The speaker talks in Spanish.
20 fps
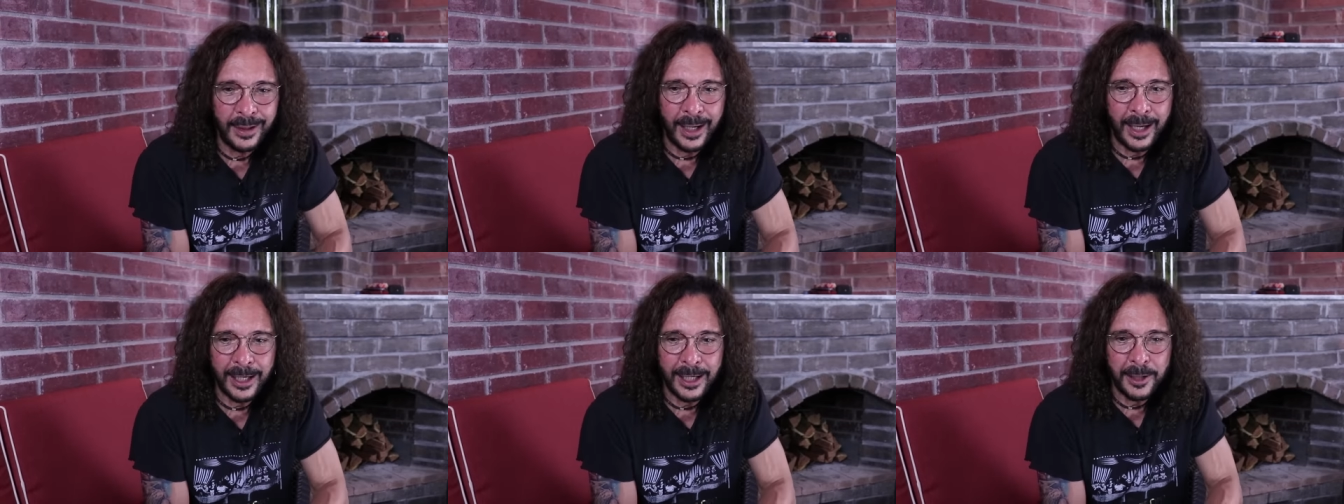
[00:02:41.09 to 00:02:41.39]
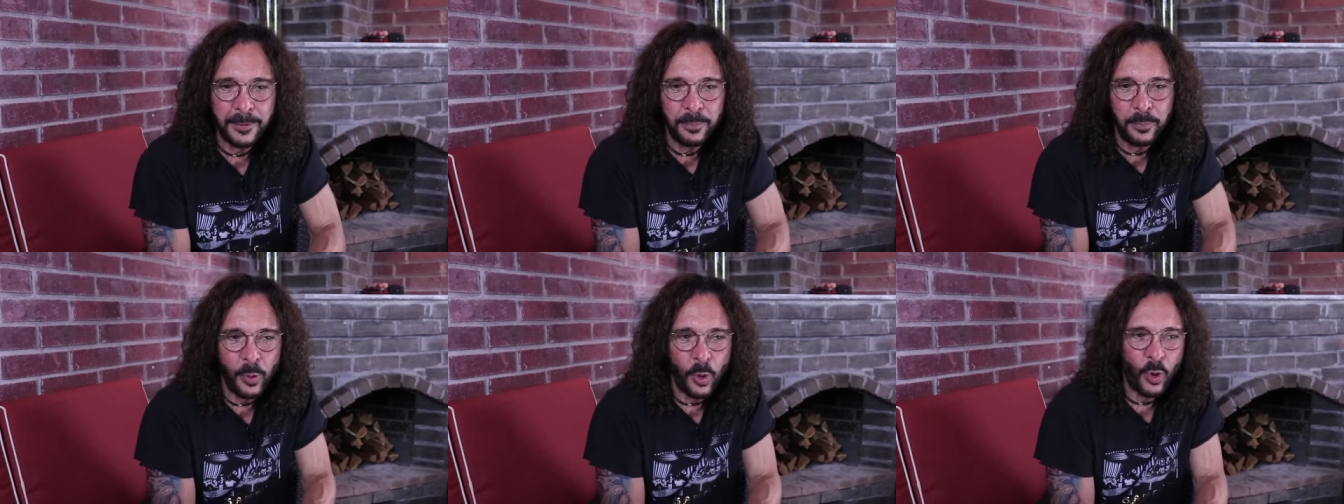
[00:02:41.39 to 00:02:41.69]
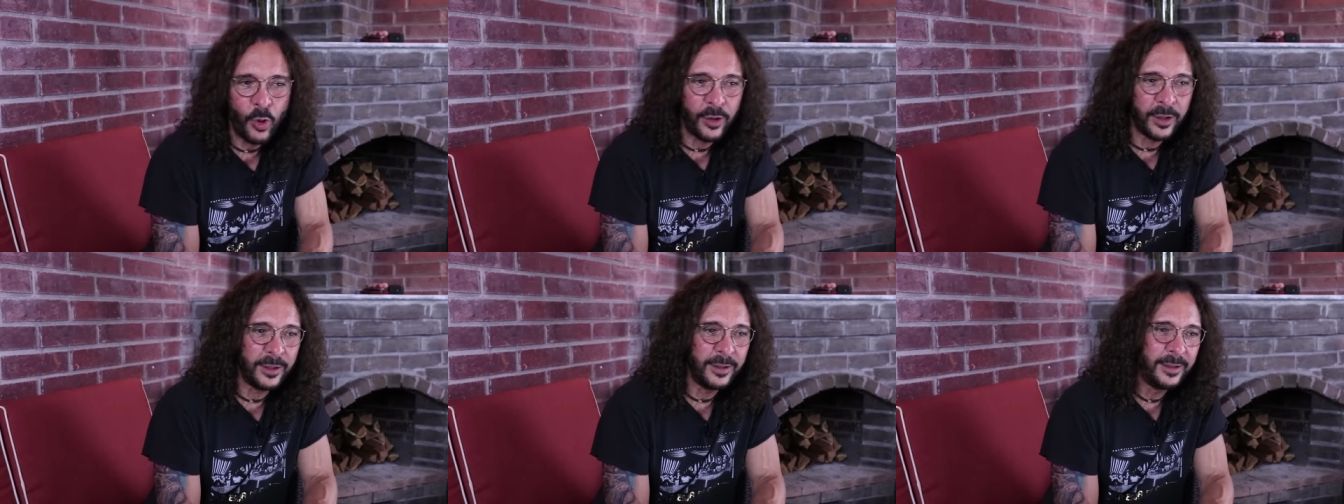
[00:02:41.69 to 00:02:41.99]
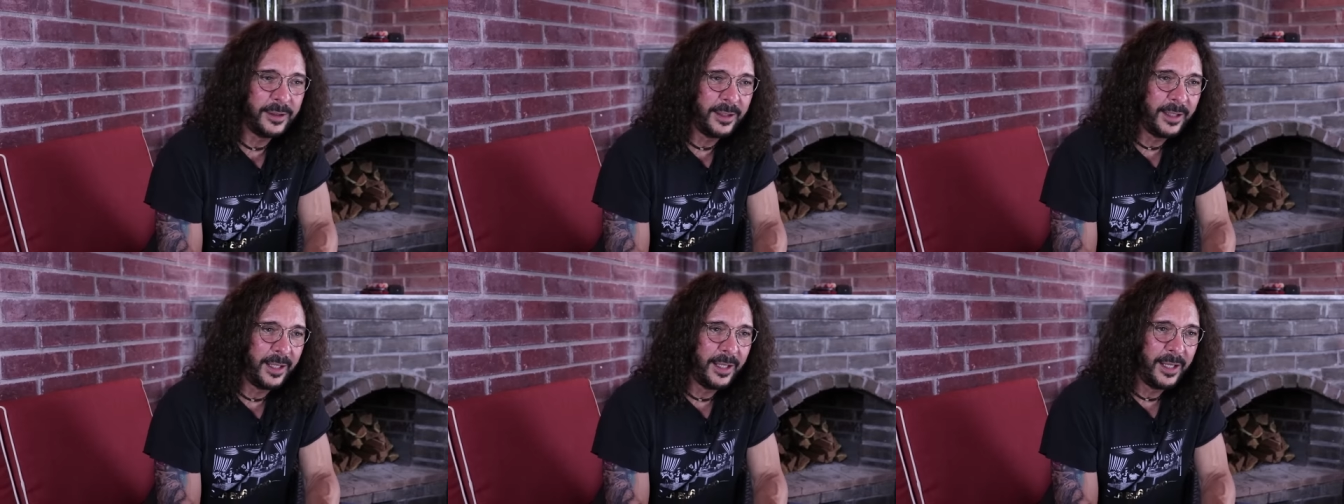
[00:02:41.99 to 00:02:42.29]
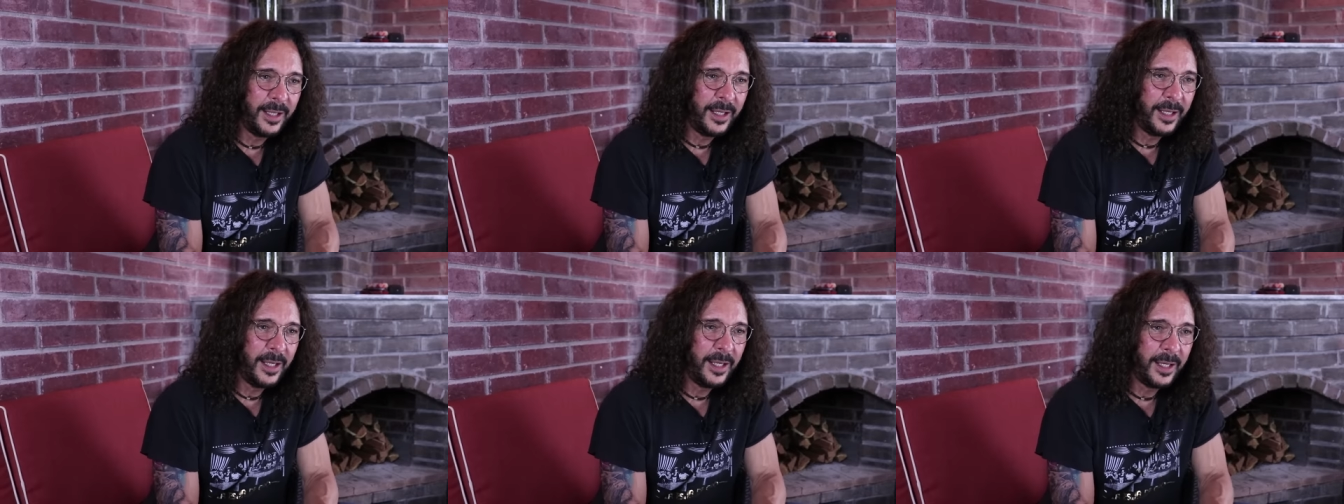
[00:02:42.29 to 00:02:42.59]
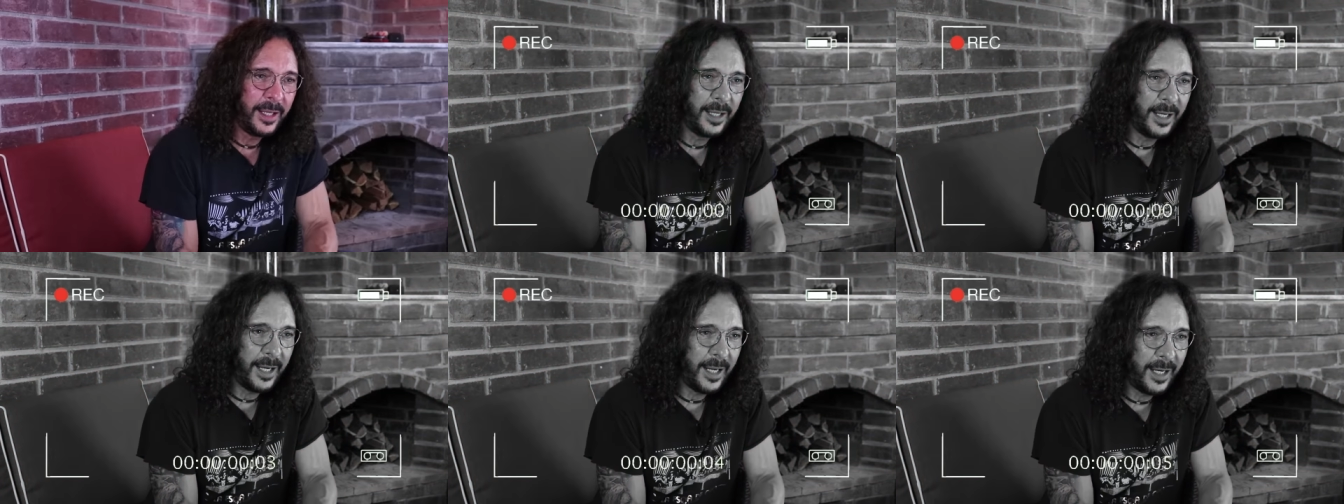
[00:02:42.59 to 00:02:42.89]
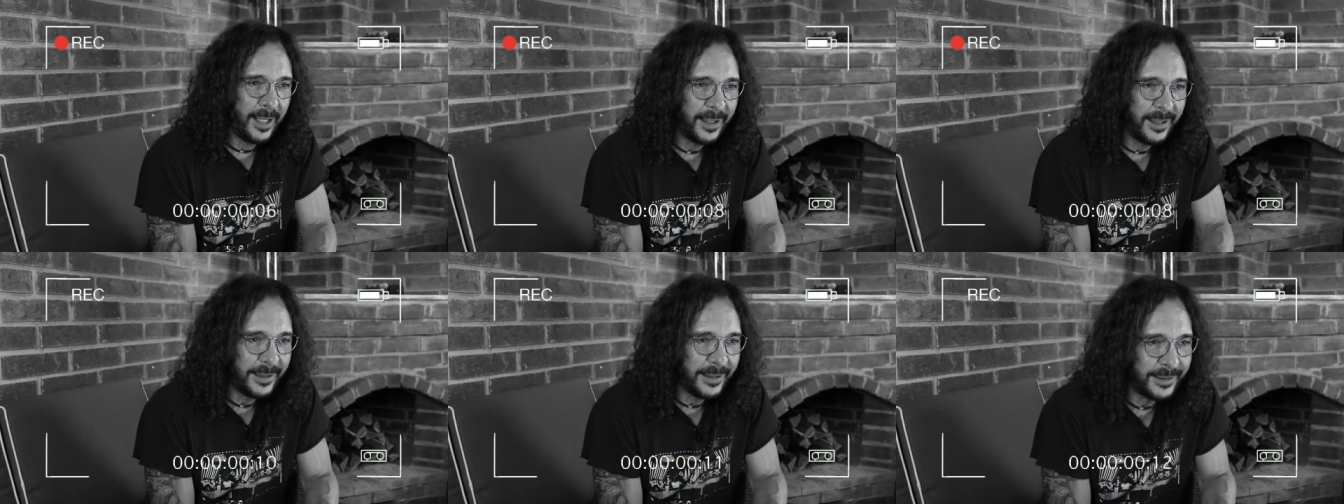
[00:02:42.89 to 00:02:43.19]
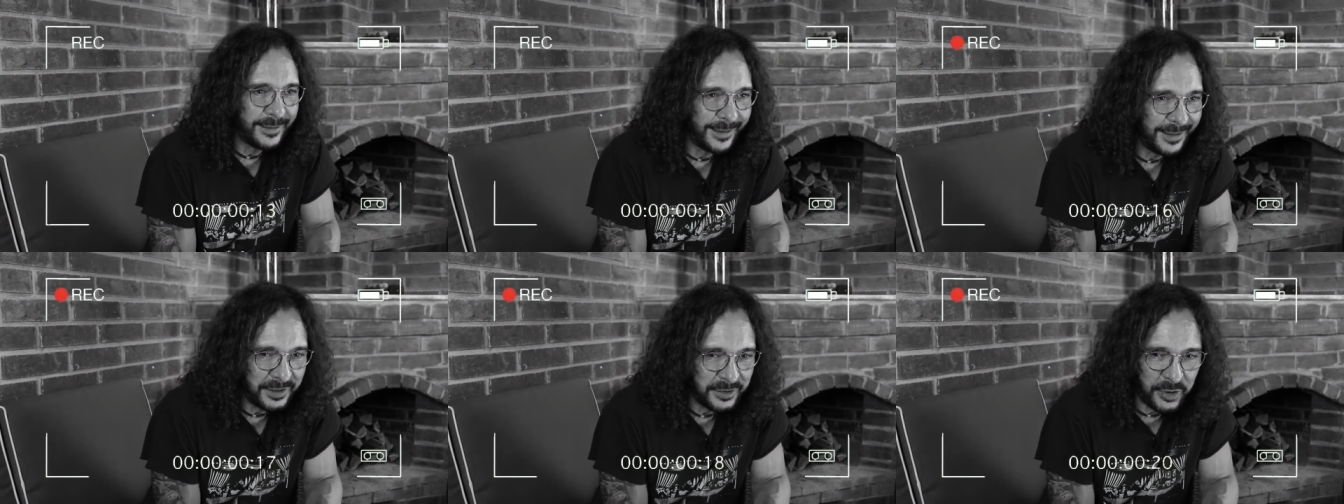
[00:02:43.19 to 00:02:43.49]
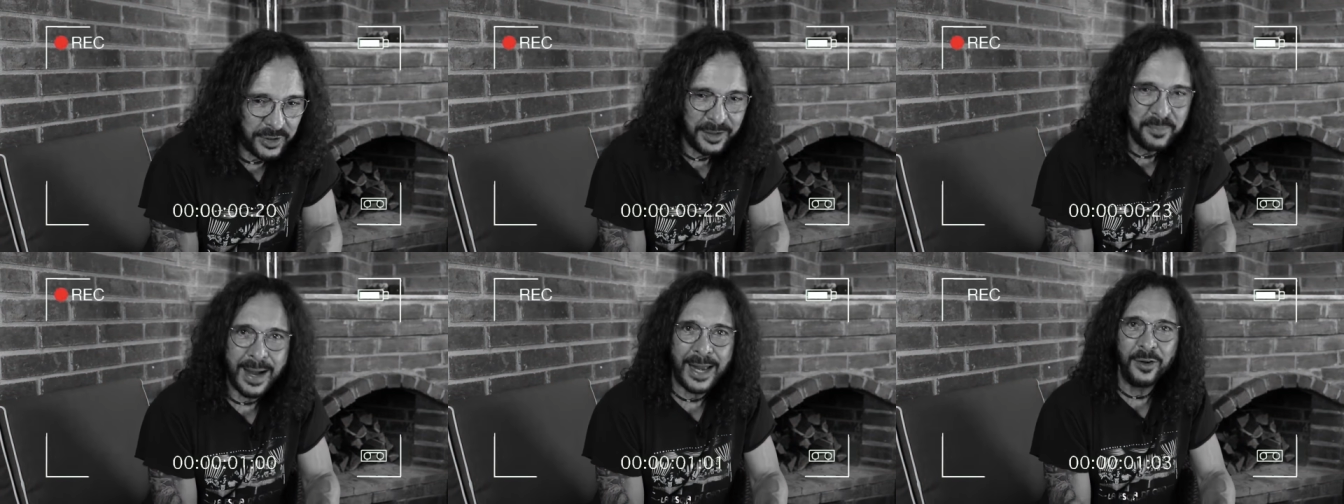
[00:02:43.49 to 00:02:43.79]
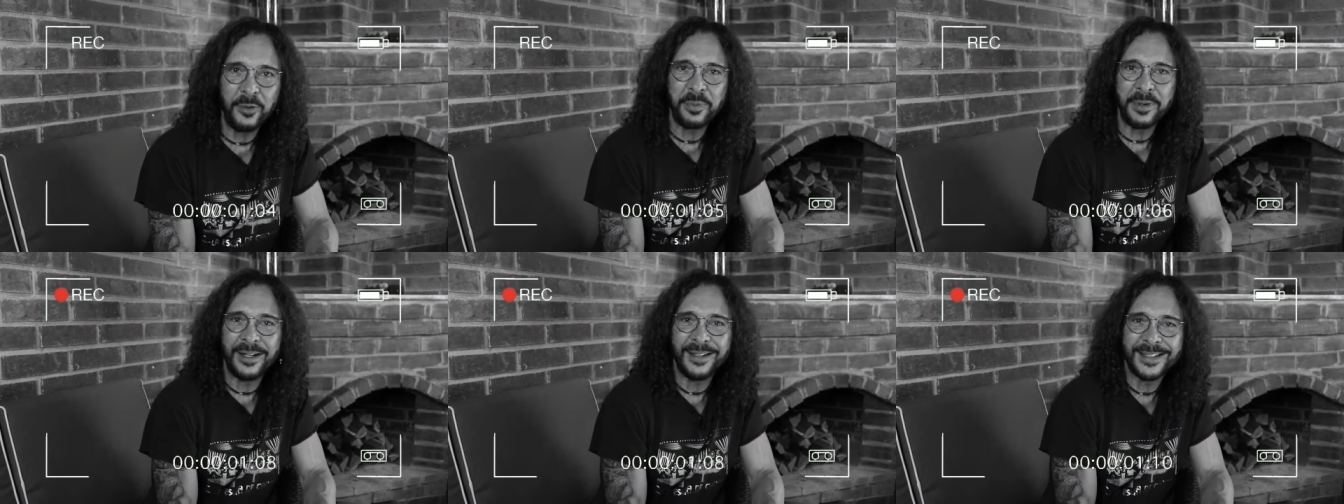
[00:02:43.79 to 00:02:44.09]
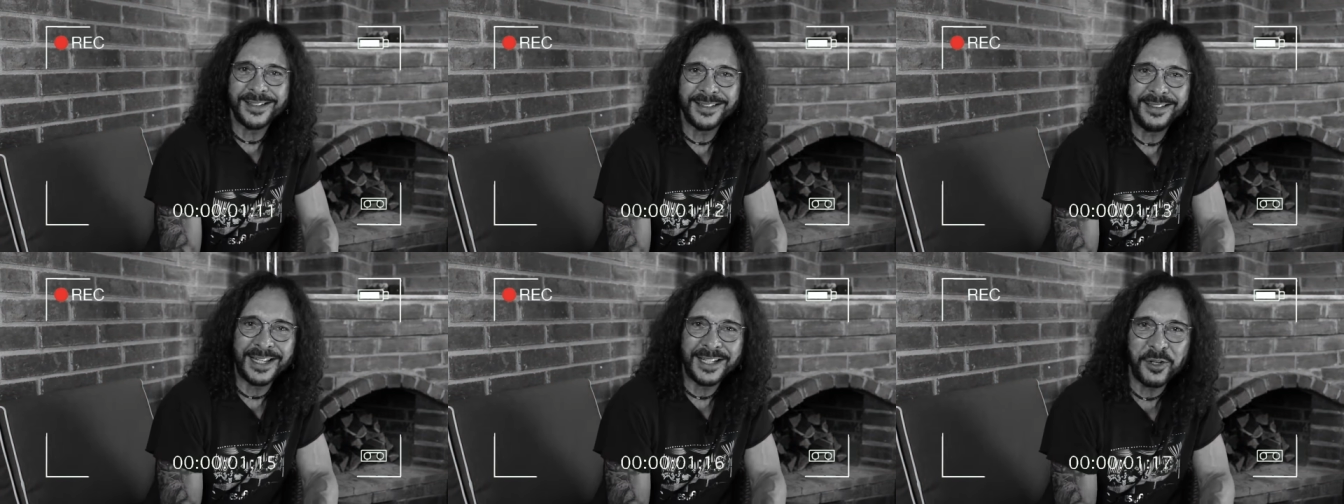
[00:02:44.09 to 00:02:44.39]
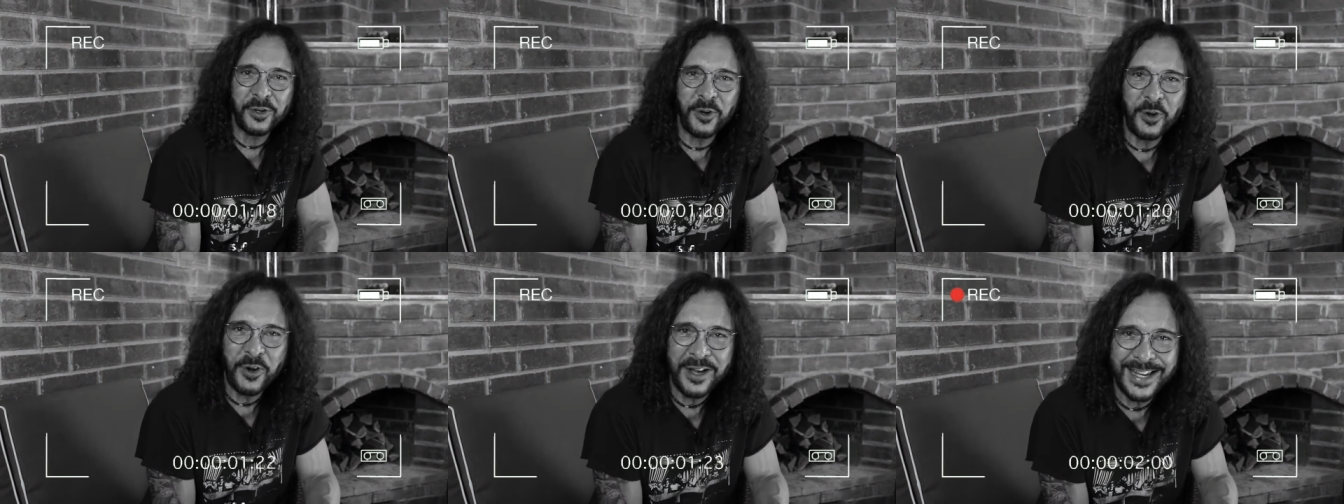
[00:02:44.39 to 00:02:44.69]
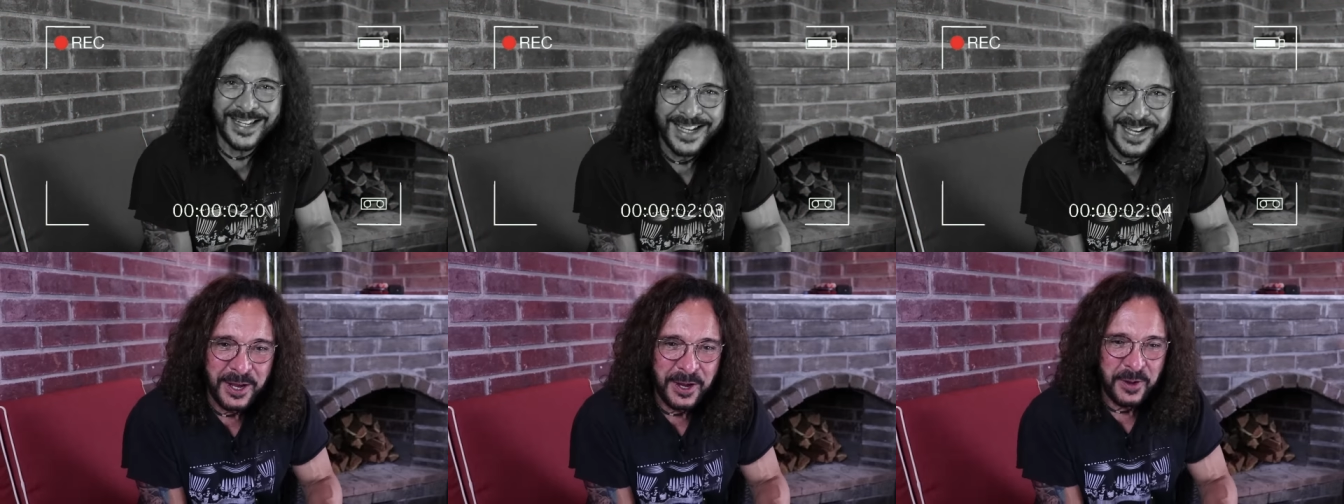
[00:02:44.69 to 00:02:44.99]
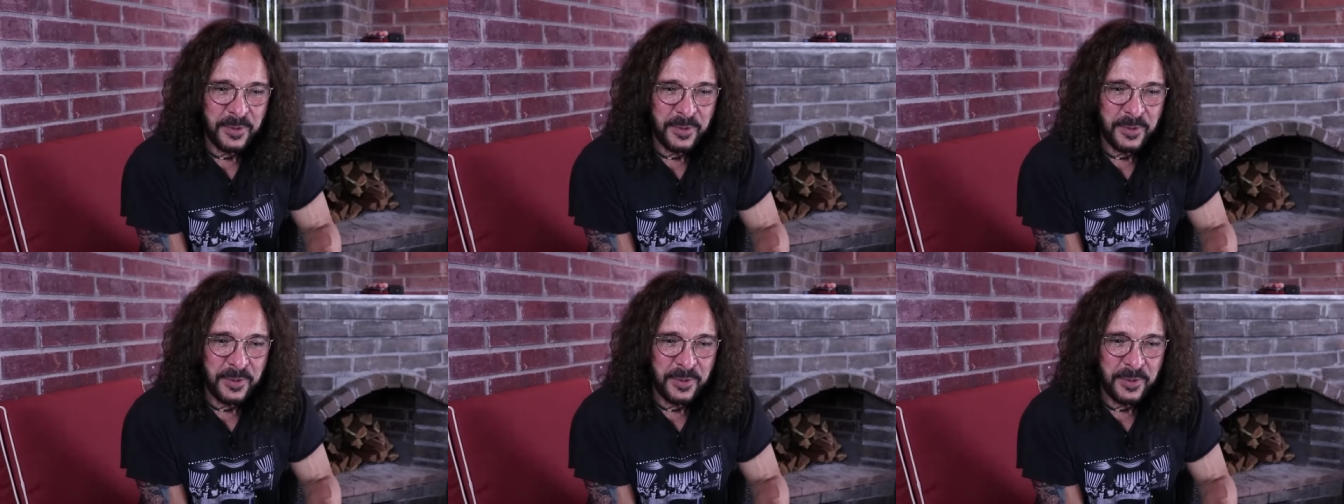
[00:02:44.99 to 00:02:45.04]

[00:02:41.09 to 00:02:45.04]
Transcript: Ahí por... Ah, me sirve malo para las, las colonias.